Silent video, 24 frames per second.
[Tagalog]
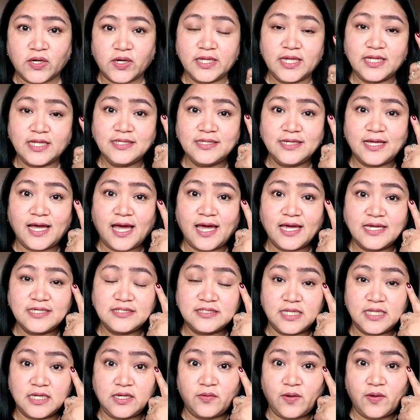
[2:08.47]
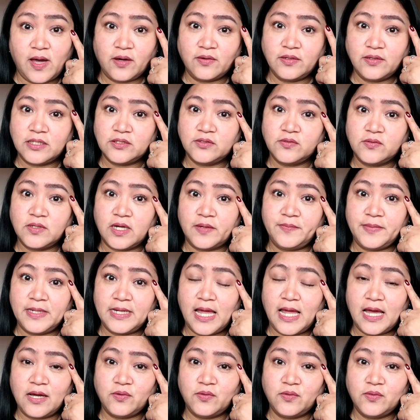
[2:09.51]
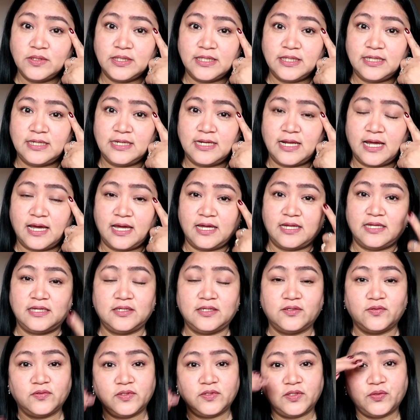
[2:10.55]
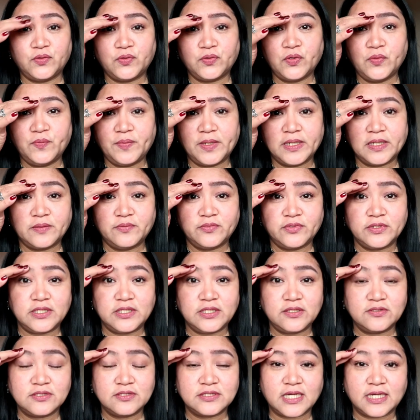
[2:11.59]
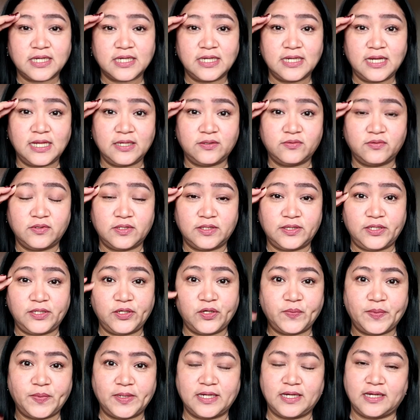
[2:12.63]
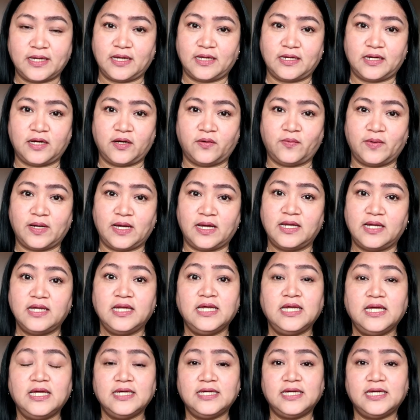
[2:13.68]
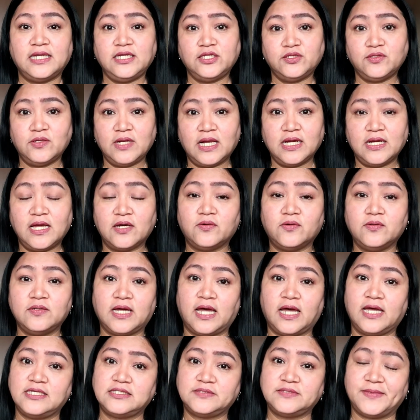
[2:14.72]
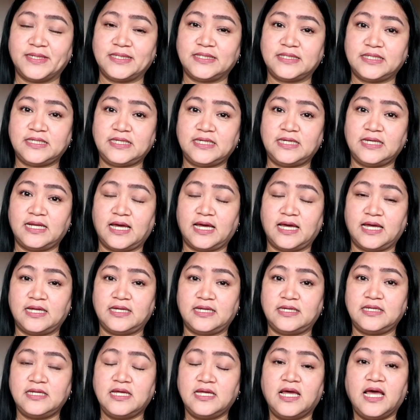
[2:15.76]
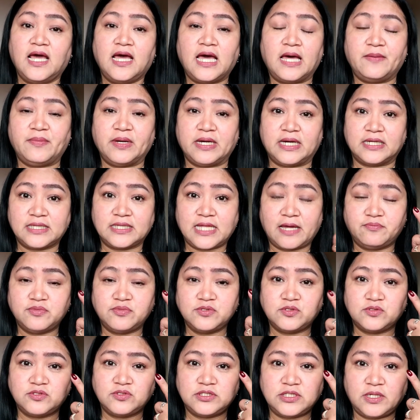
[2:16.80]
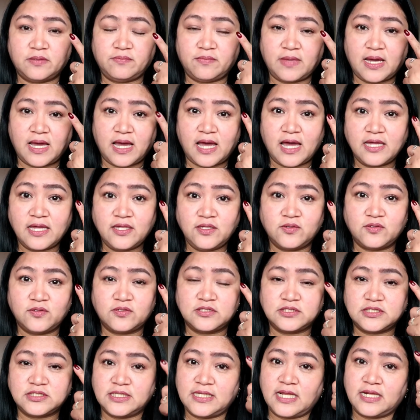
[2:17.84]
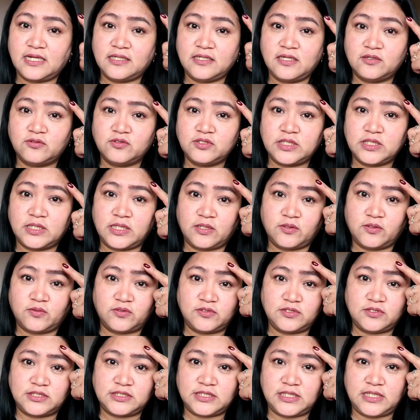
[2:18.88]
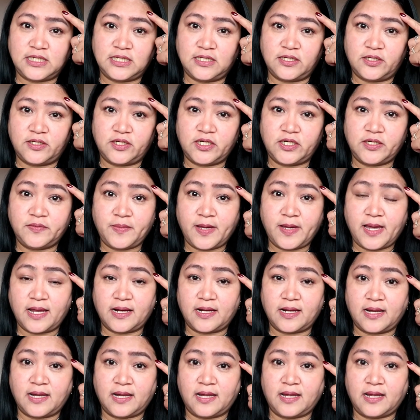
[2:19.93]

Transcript: ayan guys, nagawa ko na tong kabila kong kilay. Kung ikukumpara mo dito sa kilay kung hindi ko pa nagagawa. Ganito lang ako guys magkilay. Pagkatapos ko siyang maayos, nilalagyan ko siya ng concealer para